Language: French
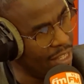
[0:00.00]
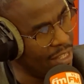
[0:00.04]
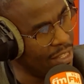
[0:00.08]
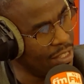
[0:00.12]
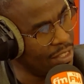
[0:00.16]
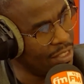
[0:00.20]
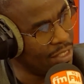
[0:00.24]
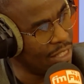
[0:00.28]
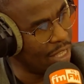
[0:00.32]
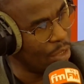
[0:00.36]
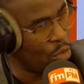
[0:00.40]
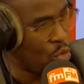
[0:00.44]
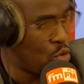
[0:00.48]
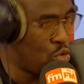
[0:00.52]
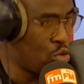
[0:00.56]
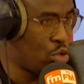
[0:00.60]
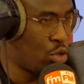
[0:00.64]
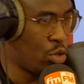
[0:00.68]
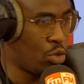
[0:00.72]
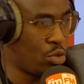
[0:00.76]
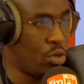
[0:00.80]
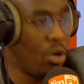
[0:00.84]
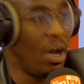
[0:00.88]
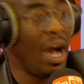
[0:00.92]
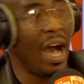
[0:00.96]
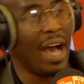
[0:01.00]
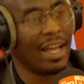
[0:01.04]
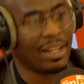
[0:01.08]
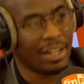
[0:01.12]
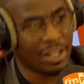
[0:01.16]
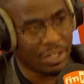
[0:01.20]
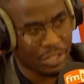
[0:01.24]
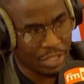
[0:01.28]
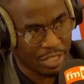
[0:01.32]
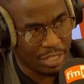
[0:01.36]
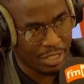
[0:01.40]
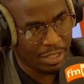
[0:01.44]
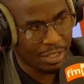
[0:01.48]
ces constructions
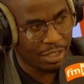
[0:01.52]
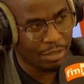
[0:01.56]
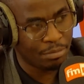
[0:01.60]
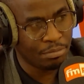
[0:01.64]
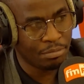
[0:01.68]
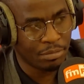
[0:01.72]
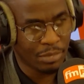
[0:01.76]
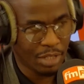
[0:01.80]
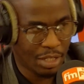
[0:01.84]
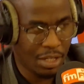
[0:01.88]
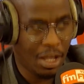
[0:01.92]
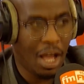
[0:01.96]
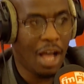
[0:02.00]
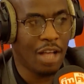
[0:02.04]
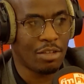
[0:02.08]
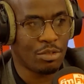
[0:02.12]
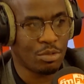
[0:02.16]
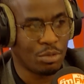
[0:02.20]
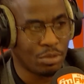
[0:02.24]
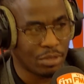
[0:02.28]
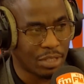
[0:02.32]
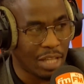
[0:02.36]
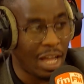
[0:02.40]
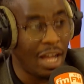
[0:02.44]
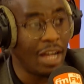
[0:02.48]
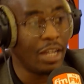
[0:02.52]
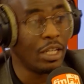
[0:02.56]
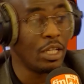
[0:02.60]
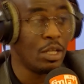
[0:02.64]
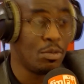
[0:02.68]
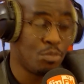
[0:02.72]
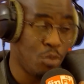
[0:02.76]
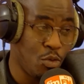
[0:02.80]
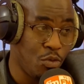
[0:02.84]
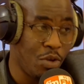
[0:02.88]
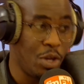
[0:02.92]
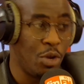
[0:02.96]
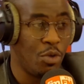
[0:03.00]
anarchiques à son temps, il
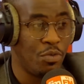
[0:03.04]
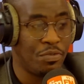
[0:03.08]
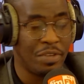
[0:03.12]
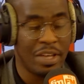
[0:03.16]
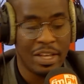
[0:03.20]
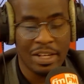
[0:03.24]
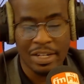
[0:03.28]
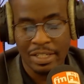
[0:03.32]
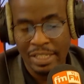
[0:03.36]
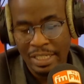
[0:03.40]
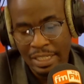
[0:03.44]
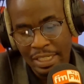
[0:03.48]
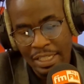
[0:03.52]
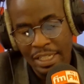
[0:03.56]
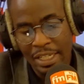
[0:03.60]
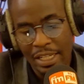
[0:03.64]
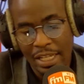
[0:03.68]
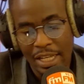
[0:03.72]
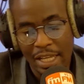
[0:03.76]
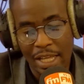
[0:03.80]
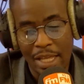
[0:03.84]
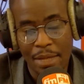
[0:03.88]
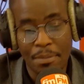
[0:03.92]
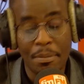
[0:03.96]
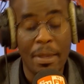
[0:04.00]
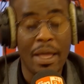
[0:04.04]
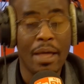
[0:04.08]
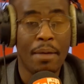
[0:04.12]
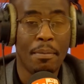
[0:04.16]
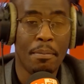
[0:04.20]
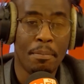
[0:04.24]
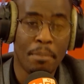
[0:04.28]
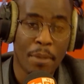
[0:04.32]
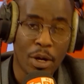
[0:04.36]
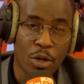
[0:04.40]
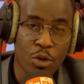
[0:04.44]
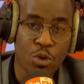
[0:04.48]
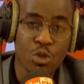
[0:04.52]
pouvait le faire, eh, mais
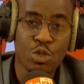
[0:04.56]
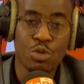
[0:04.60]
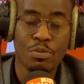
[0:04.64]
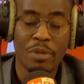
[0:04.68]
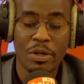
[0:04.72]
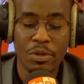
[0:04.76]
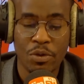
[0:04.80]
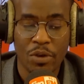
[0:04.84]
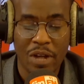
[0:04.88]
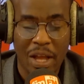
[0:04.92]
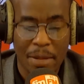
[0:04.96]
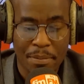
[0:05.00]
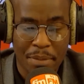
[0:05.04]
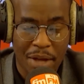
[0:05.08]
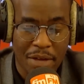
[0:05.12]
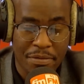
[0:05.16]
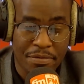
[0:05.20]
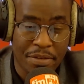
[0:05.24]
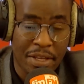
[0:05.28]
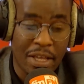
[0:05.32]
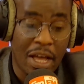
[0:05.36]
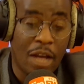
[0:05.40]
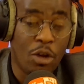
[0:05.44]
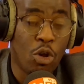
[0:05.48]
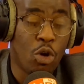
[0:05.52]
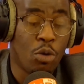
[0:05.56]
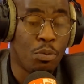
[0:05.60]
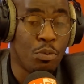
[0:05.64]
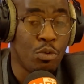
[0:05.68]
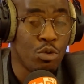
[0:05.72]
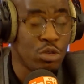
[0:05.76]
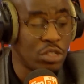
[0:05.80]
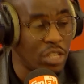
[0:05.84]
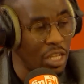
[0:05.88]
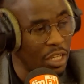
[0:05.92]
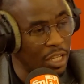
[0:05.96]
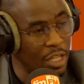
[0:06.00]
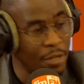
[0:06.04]
malheureusement, il ne l'a pas fait. Alors,
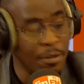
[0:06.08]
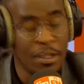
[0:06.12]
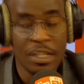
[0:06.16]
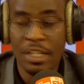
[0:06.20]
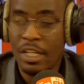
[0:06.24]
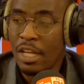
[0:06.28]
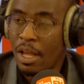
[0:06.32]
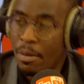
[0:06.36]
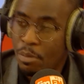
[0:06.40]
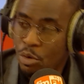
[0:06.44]
pour, ceux, qui, pour,